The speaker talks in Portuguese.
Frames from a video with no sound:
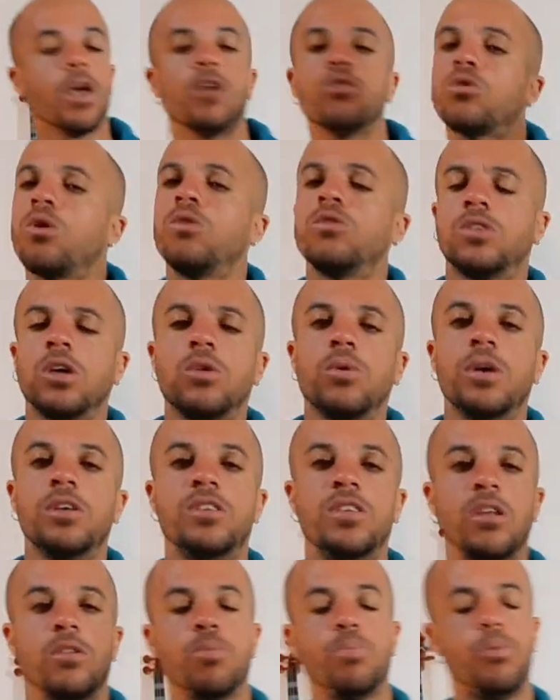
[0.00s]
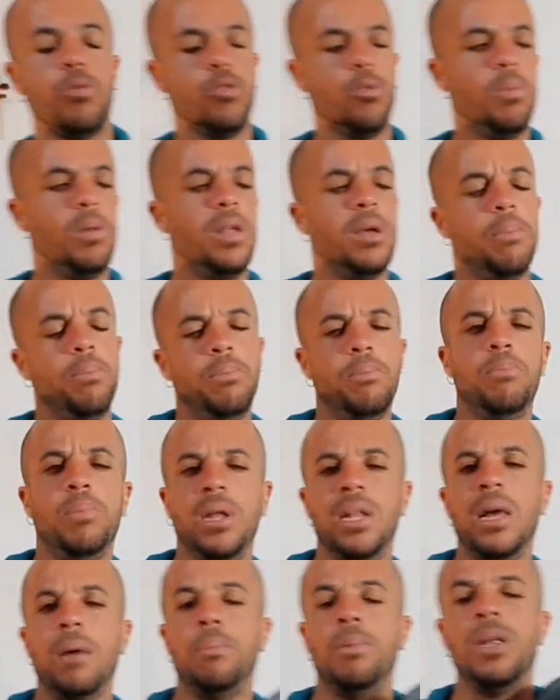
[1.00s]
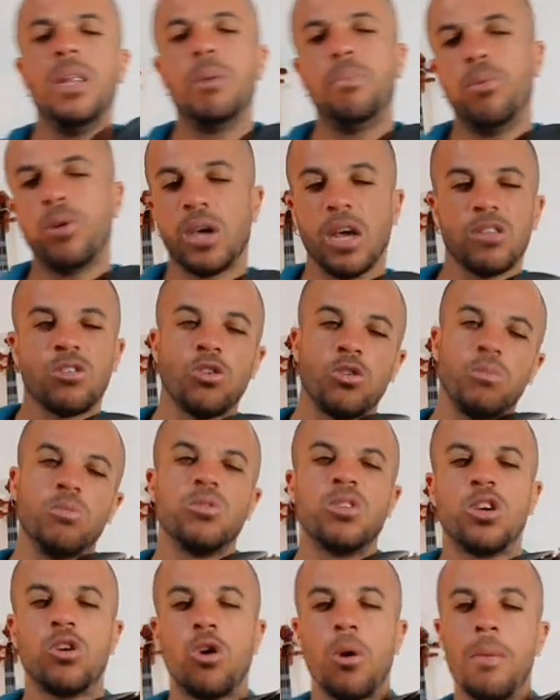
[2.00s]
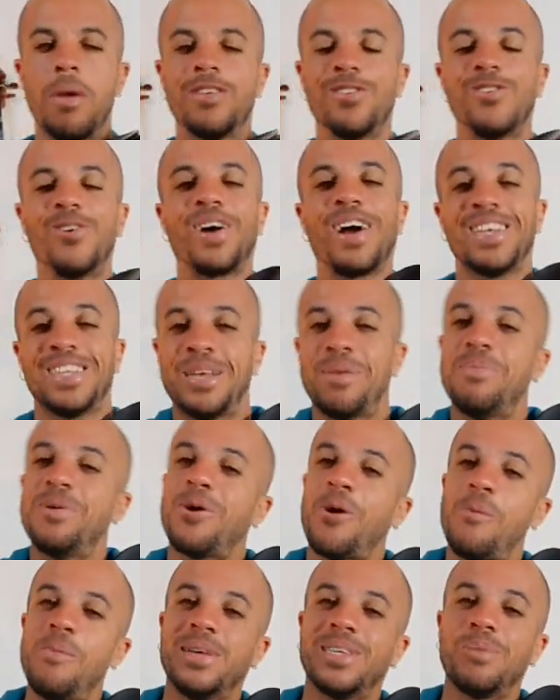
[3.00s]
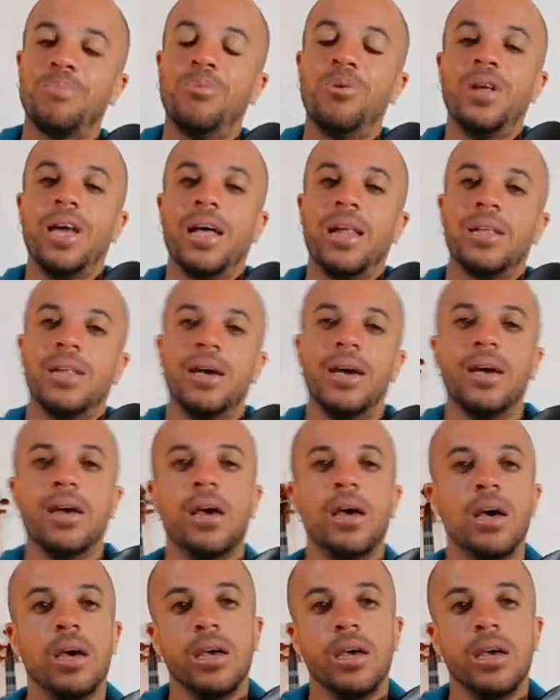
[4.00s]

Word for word: Estou usando o exemplo do Brilha, Brilha Brilha porque todo mundo que começa a tocar sempre começa por ela, né?